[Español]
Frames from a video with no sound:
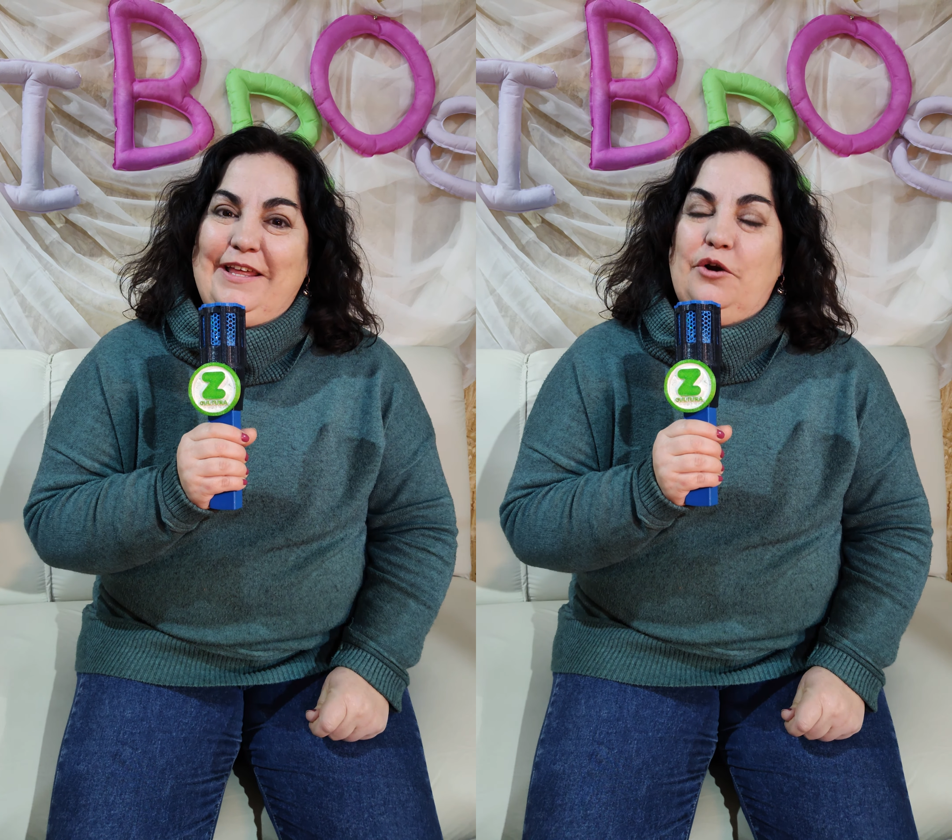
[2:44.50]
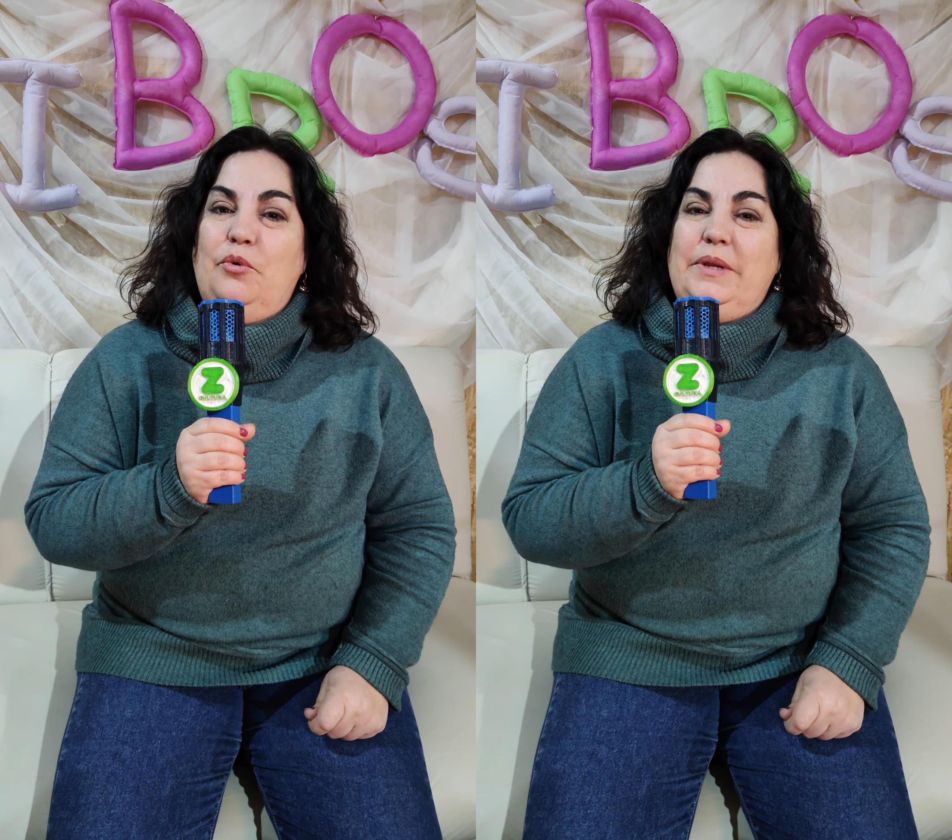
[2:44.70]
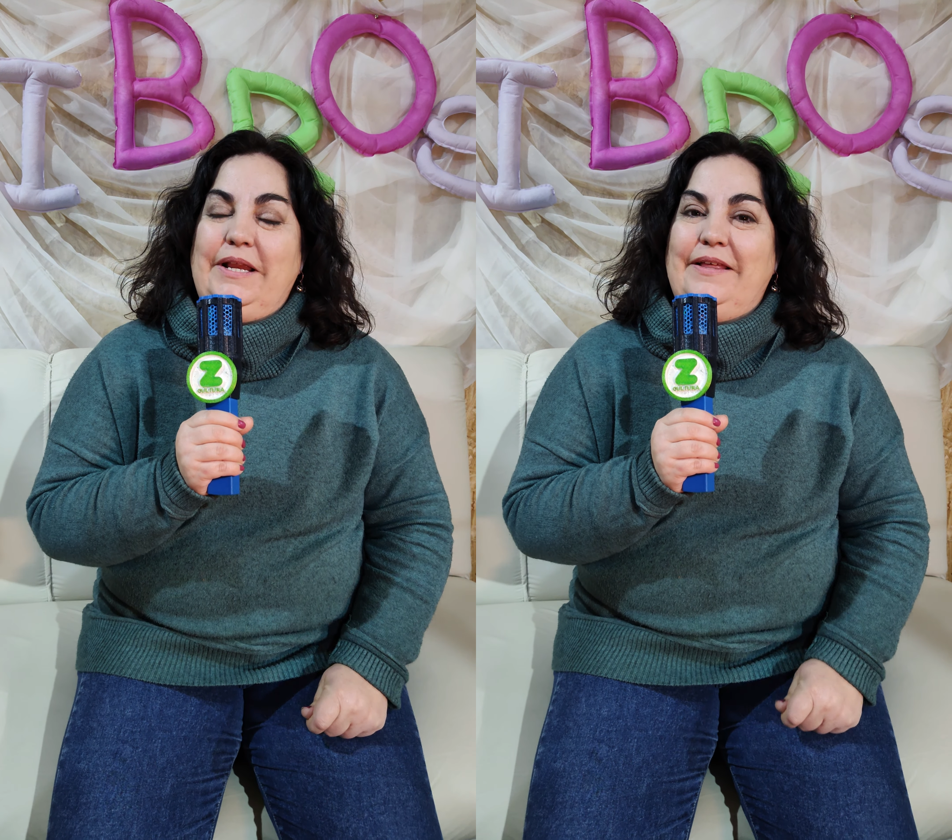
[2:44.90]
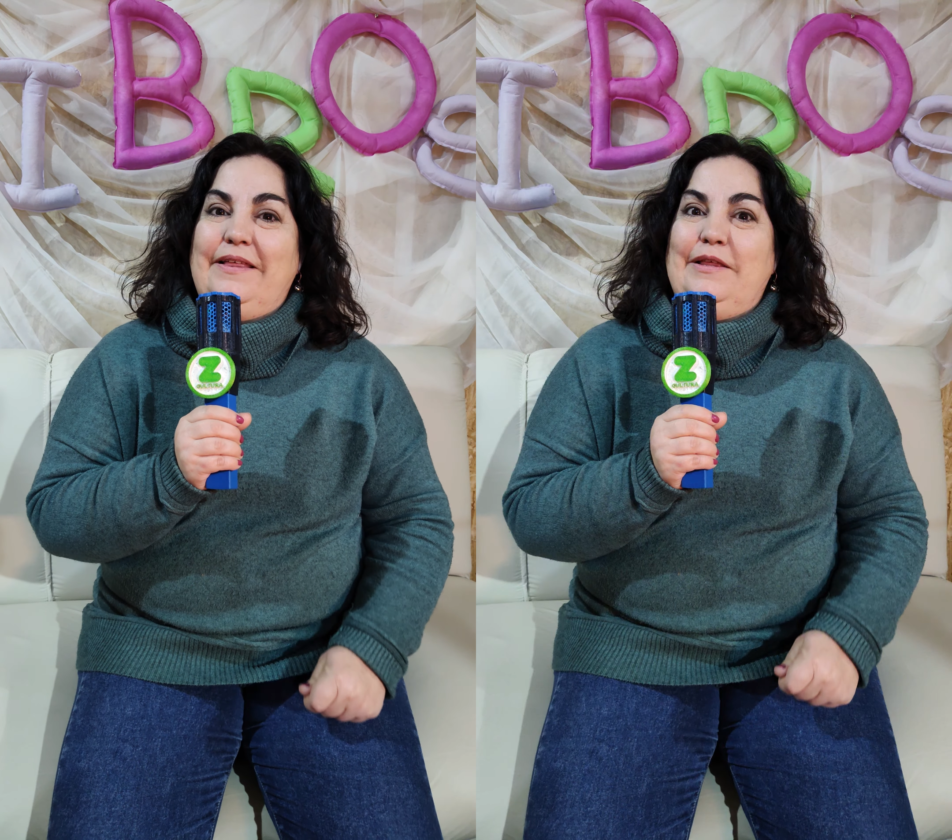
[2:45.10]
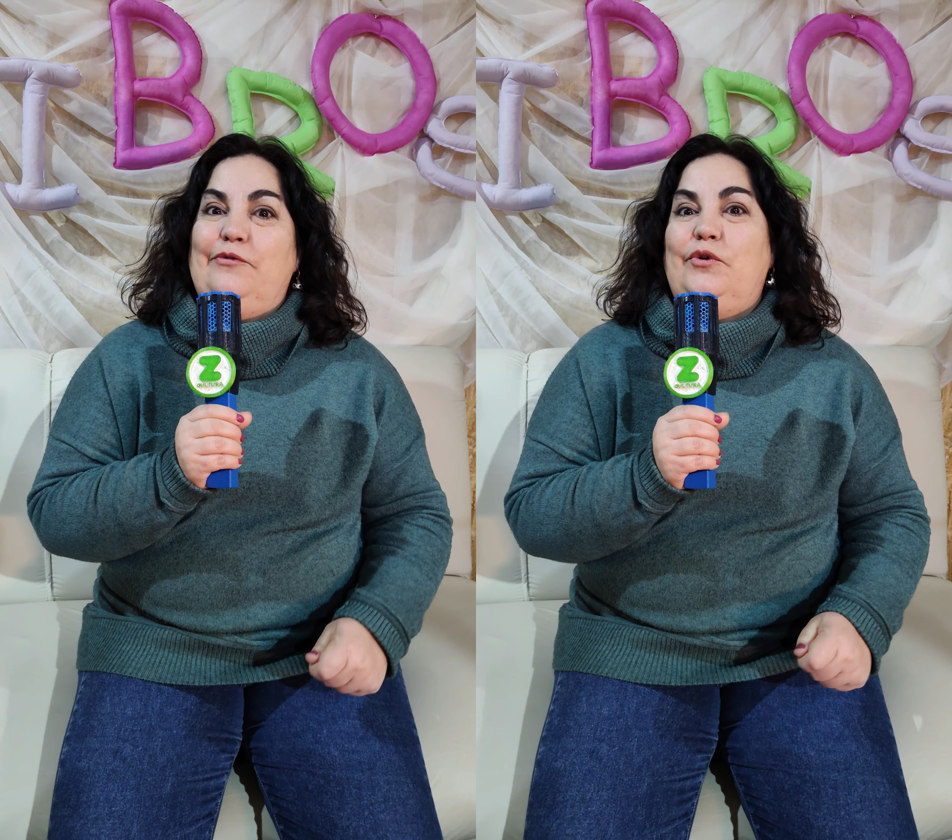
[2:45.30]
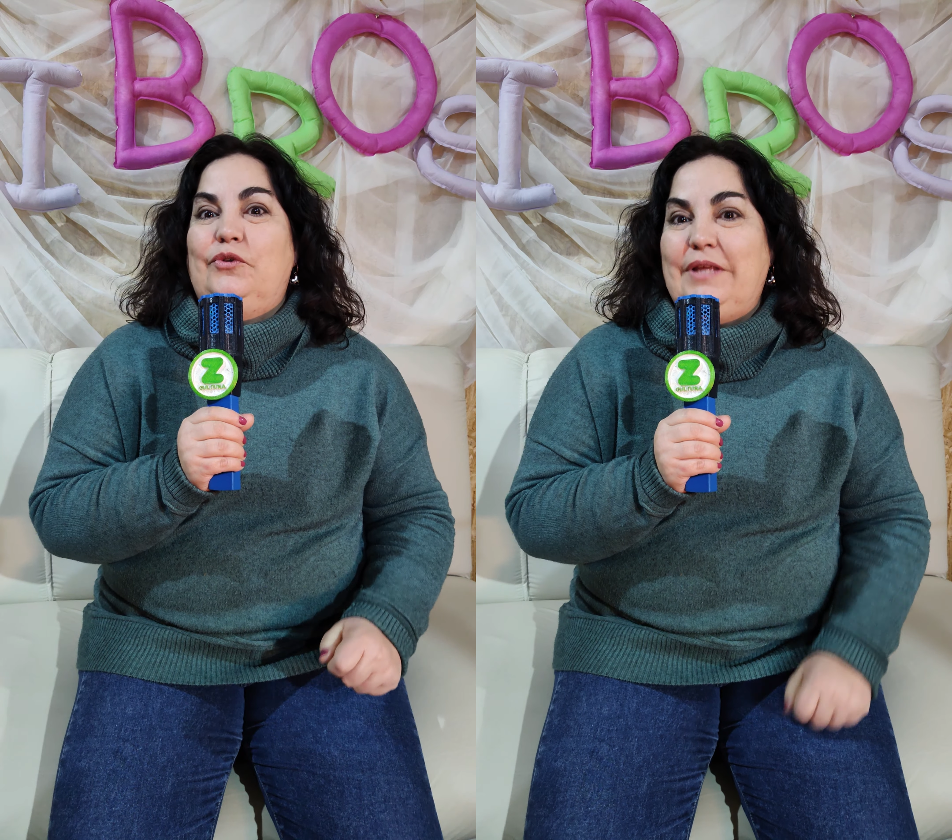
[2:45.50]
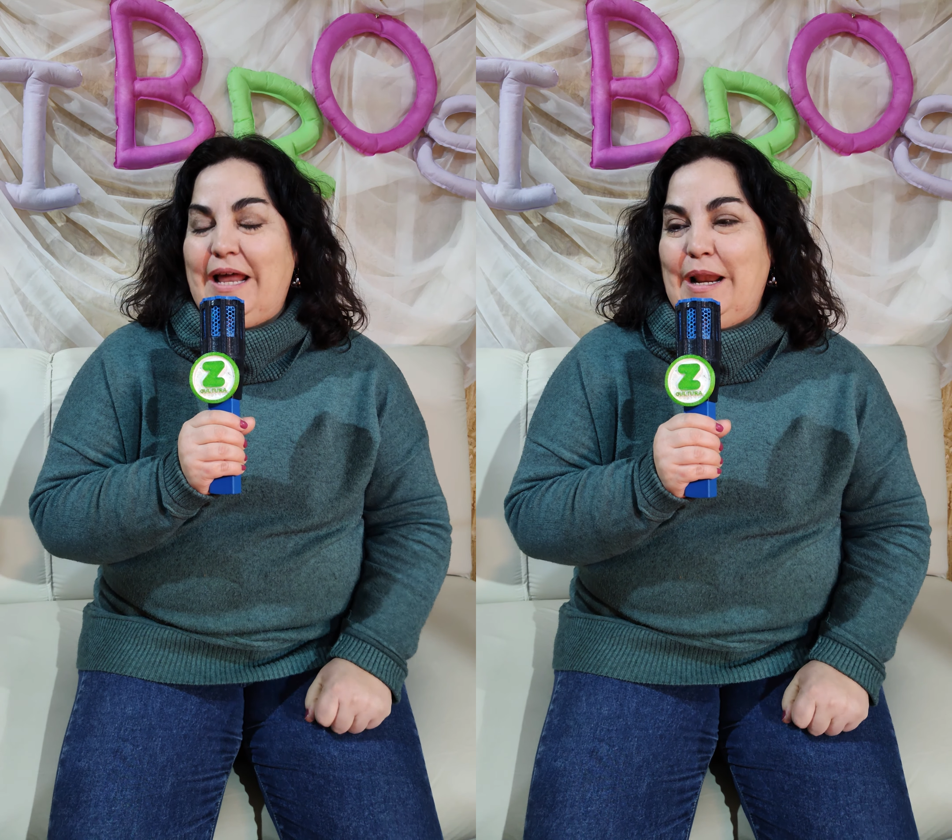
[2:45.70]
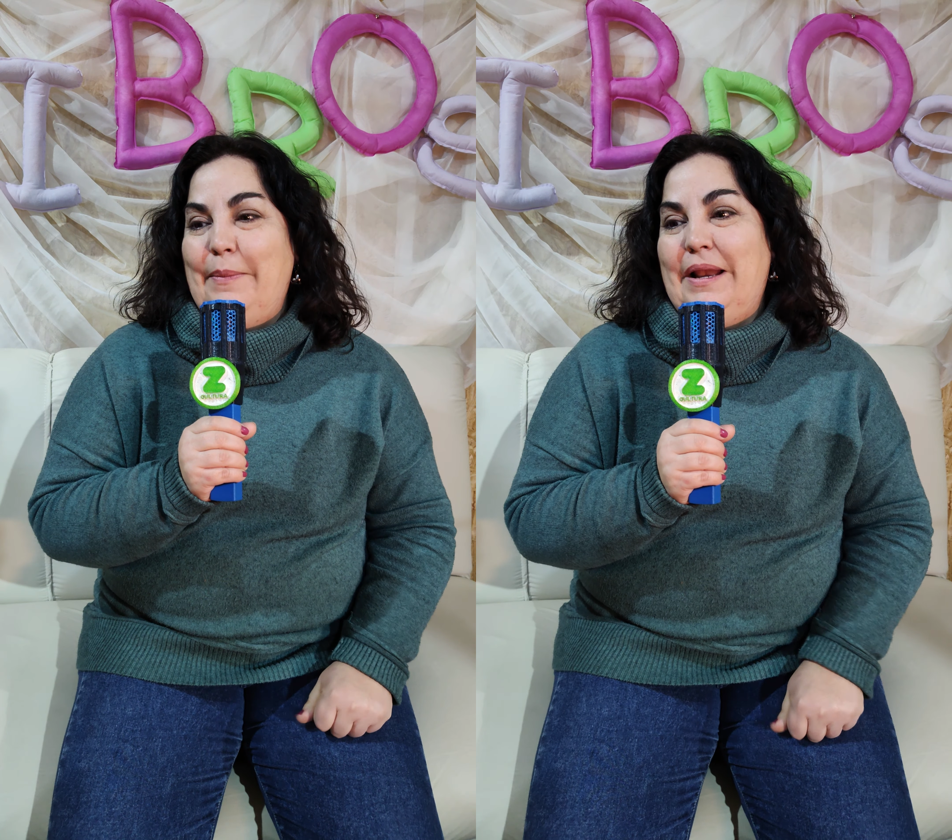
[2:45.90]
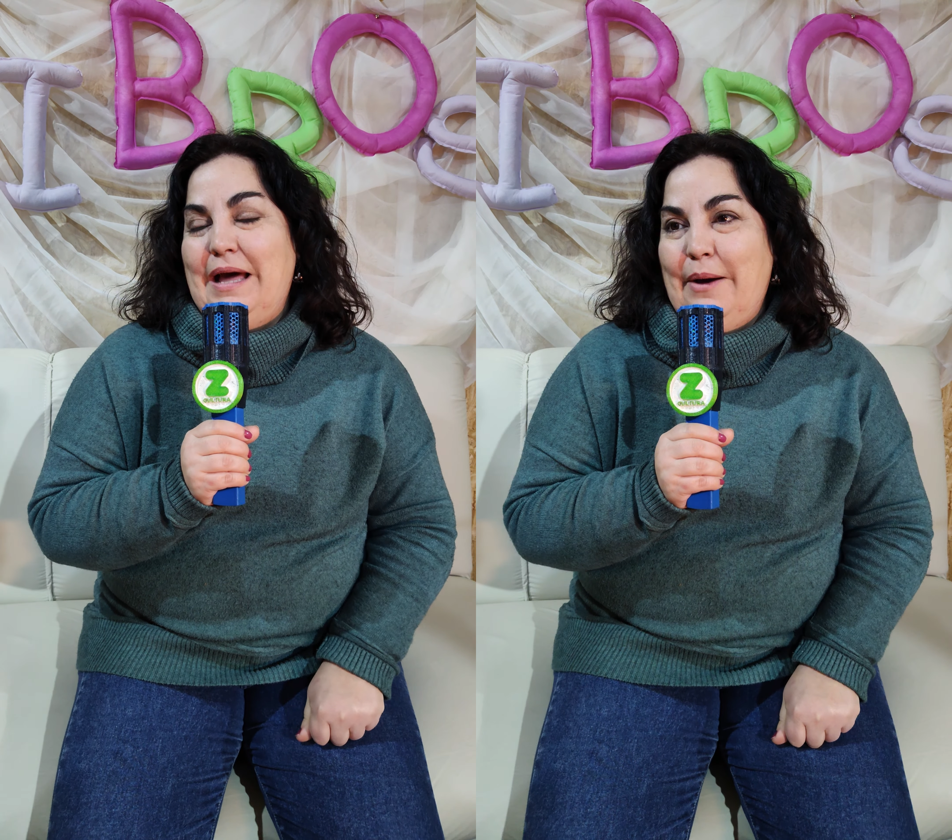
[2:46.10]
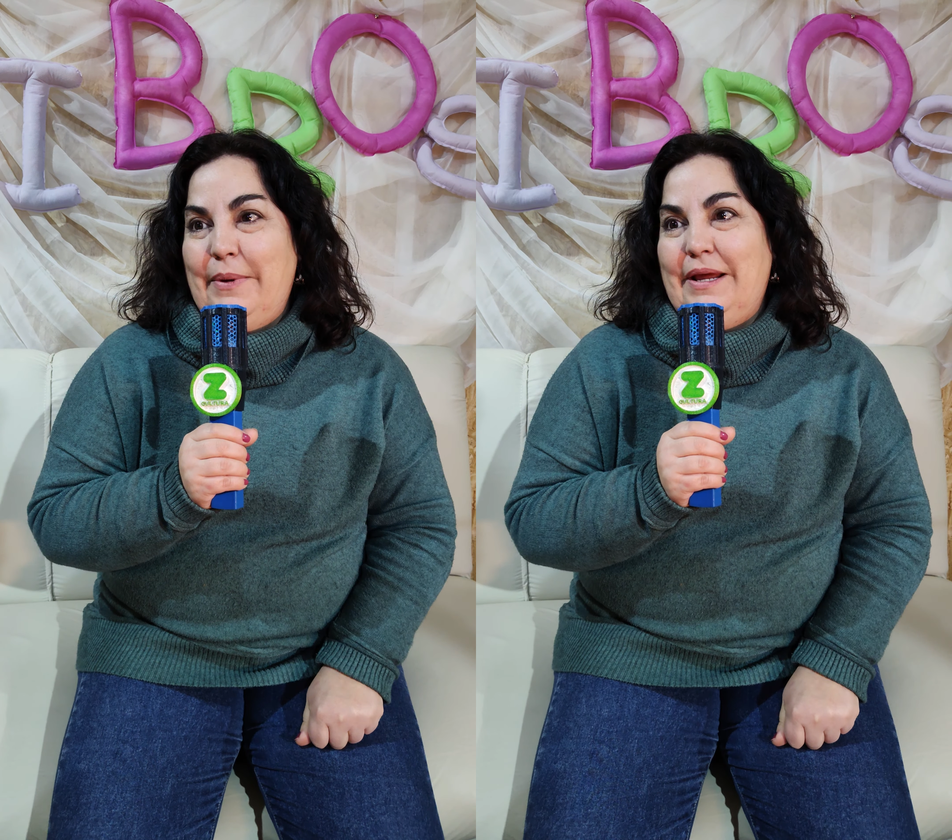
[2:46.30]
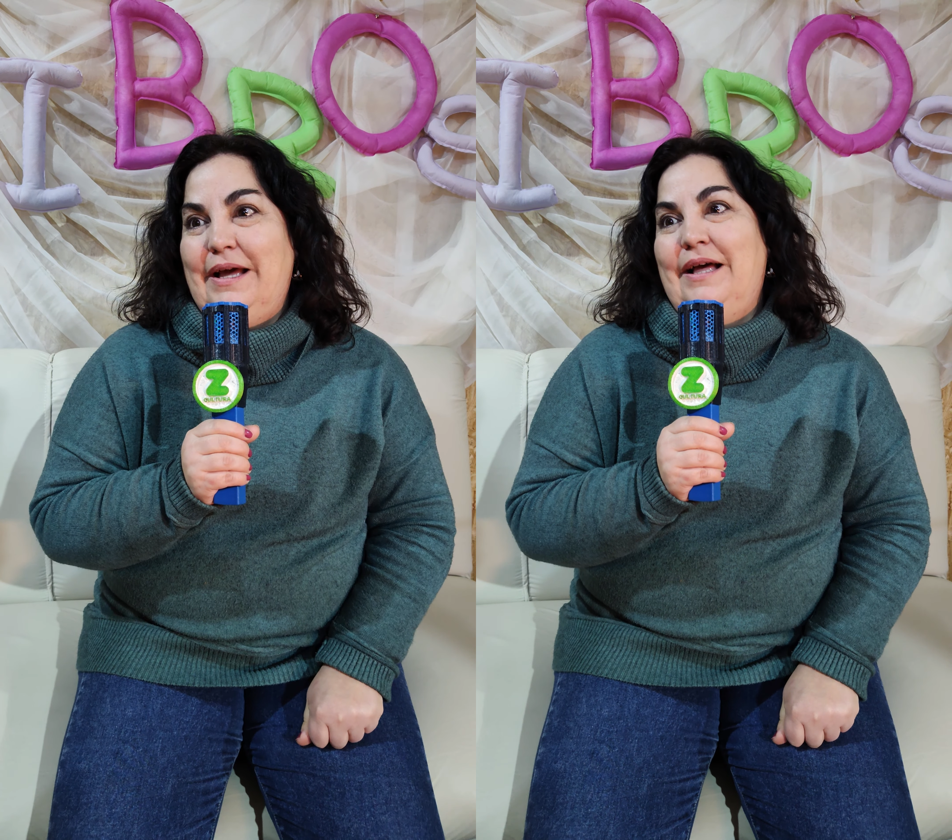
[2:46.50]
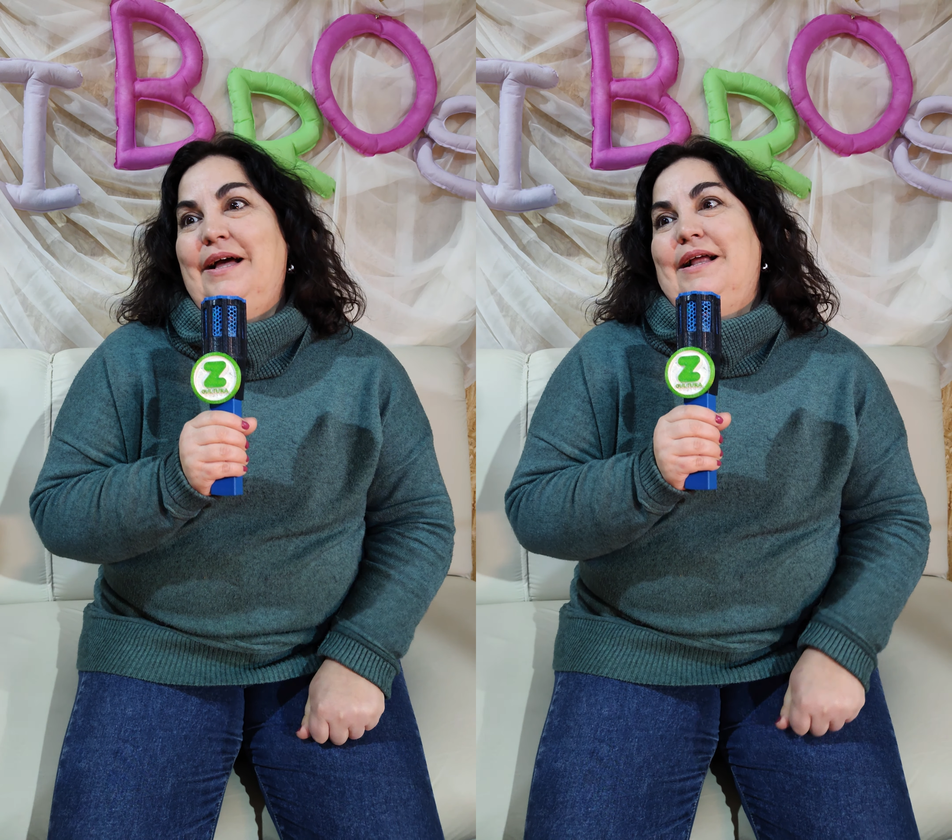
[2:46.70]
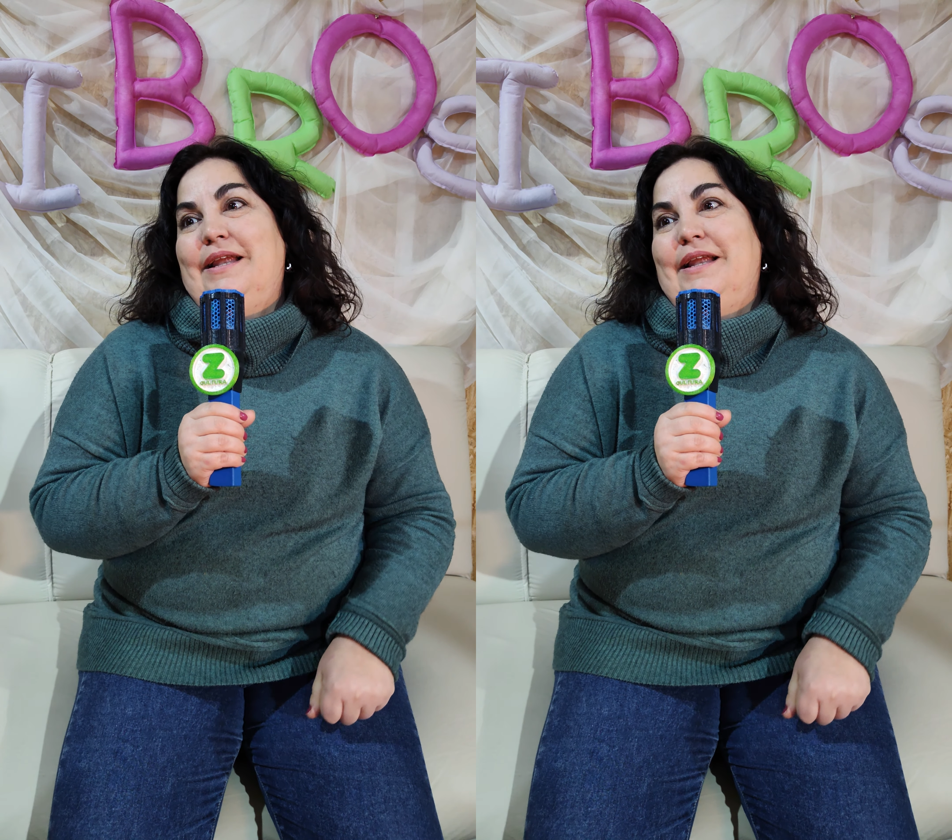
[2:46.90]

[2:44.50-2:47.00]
descubrir y de disfrutar la palabra,